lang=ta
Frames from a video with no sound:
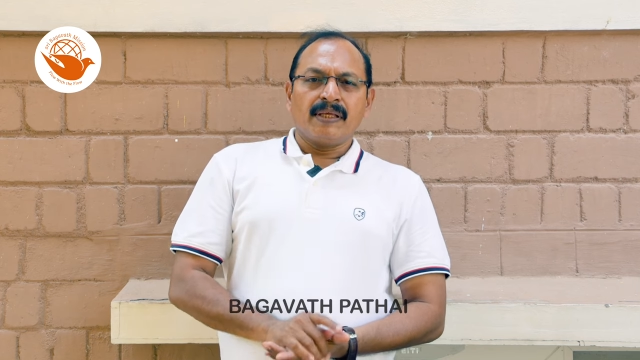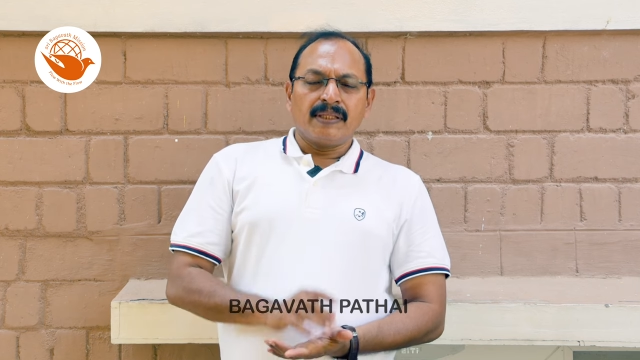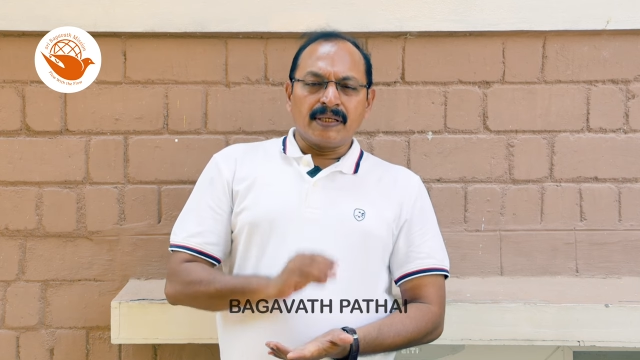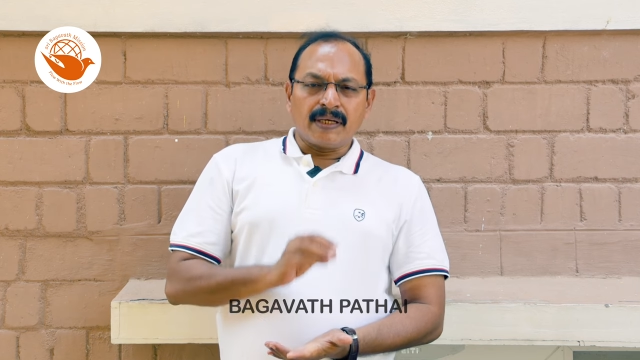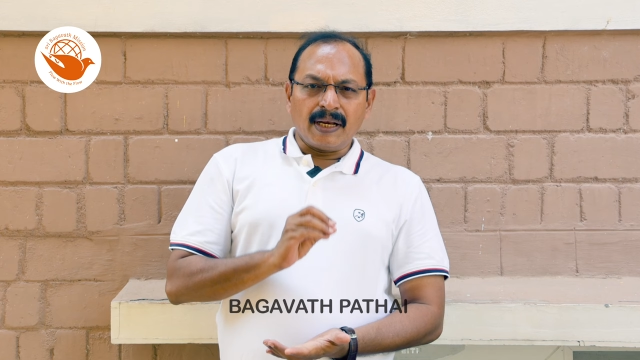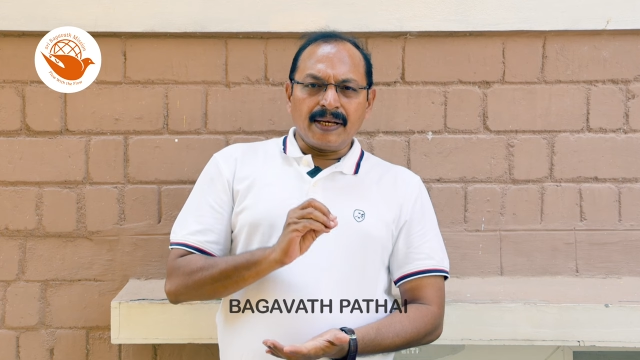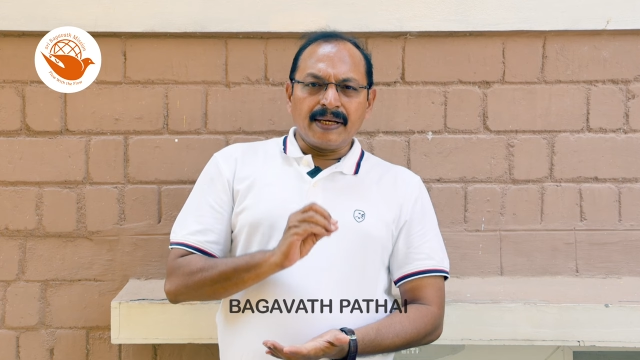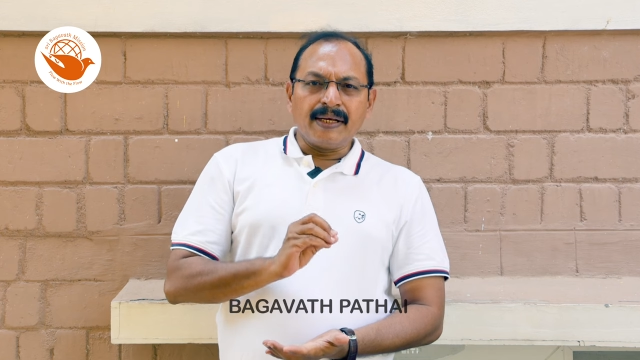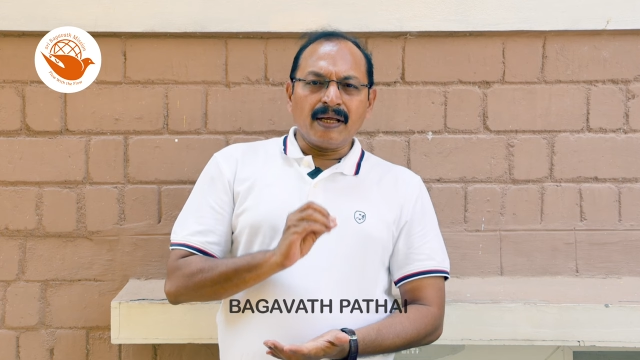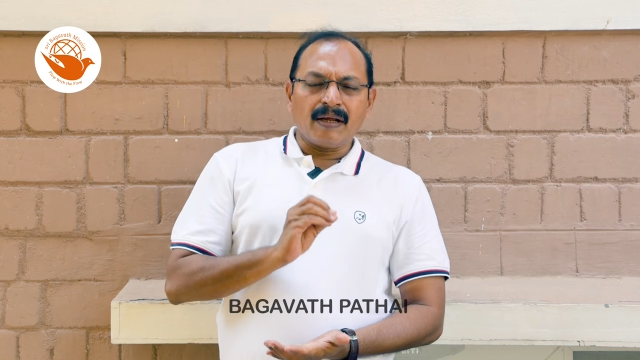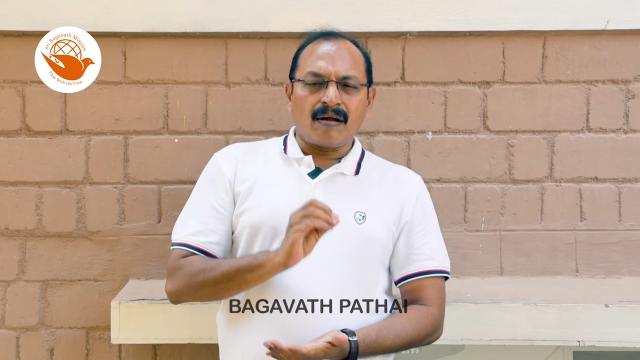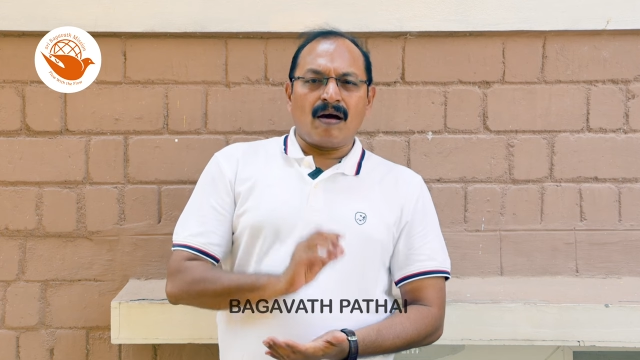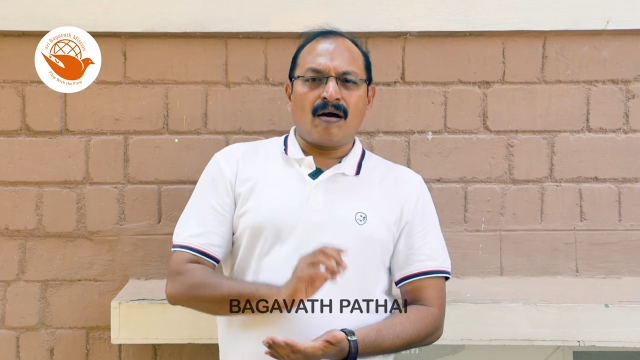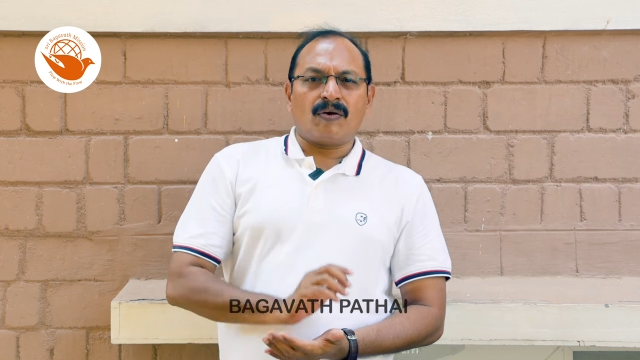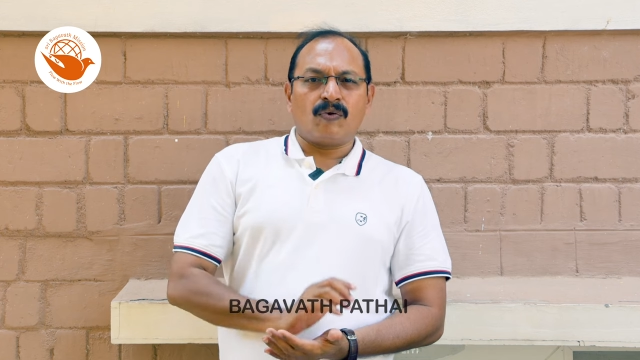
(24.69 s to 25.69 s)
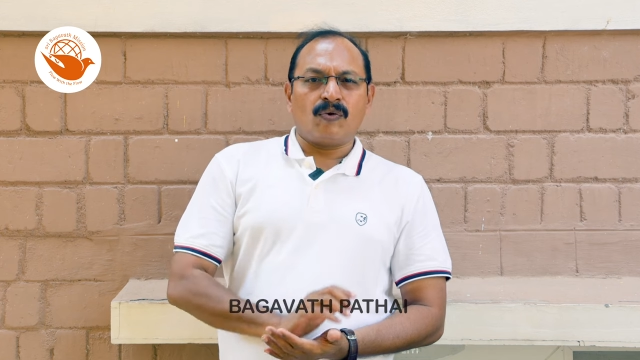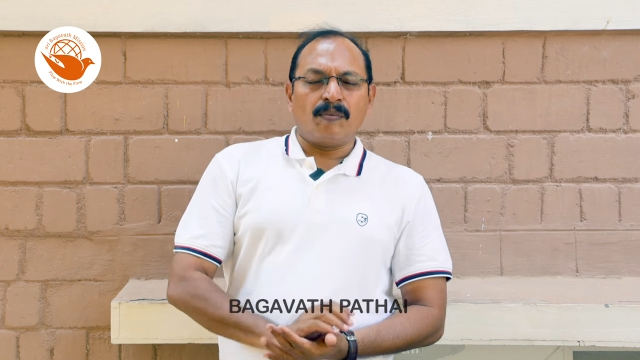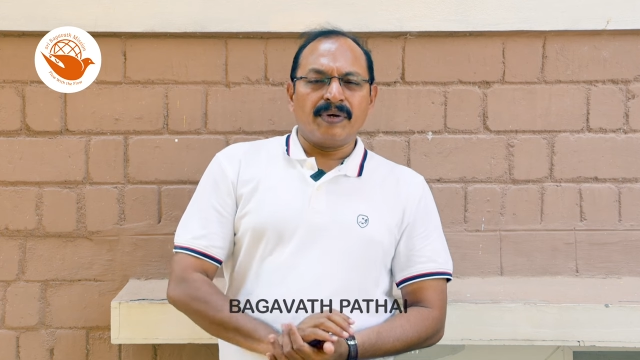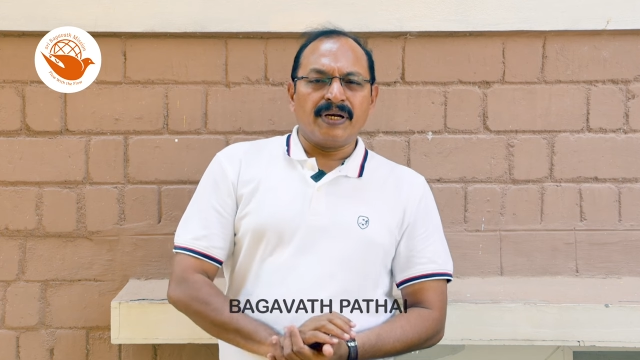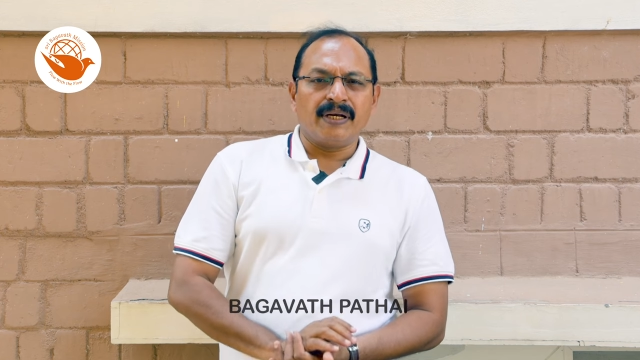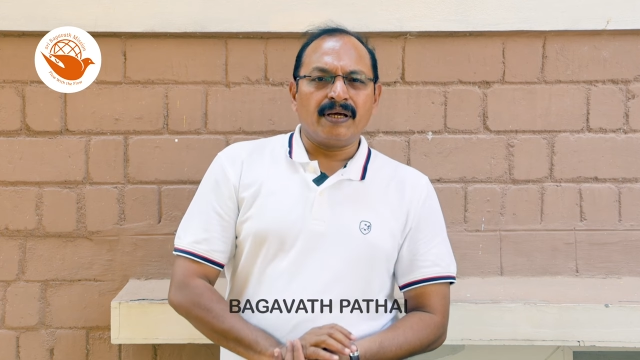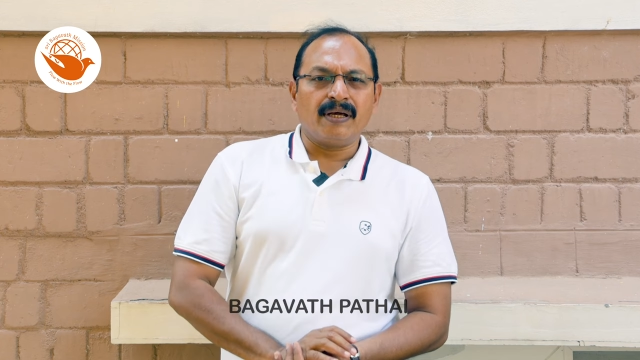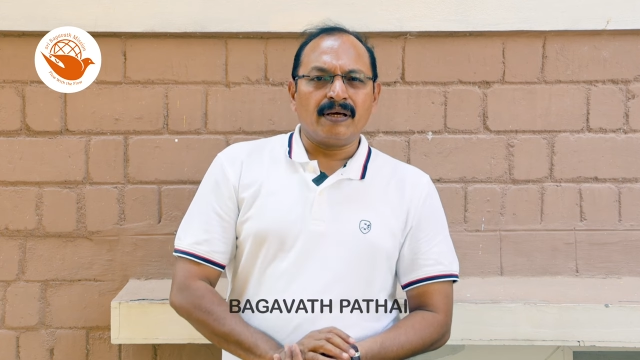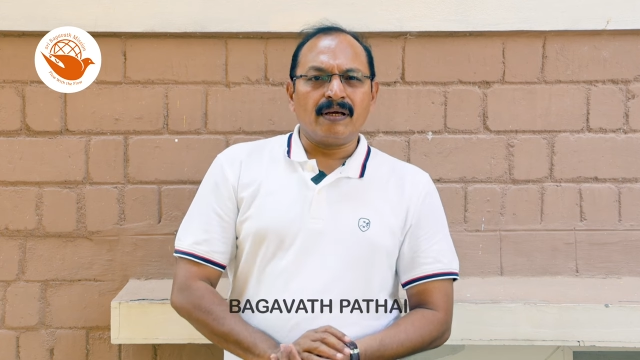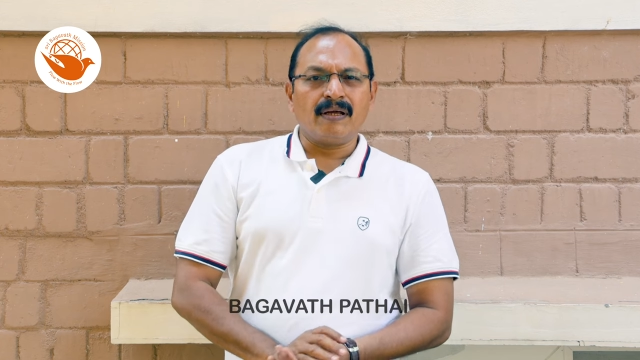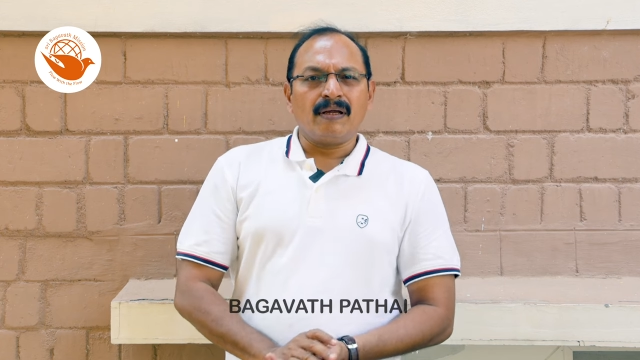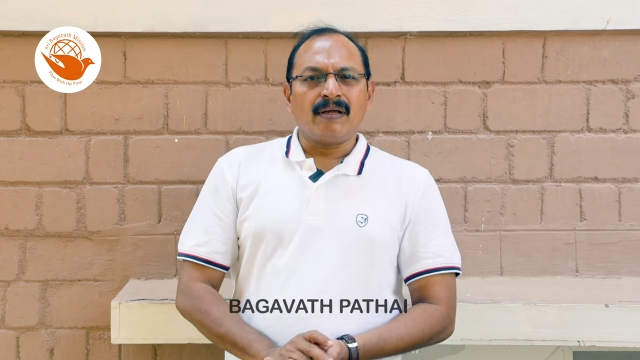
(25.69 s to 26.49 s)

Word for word: இதுக்கெல்லாம் என்ன காரணம் அப்படின்னா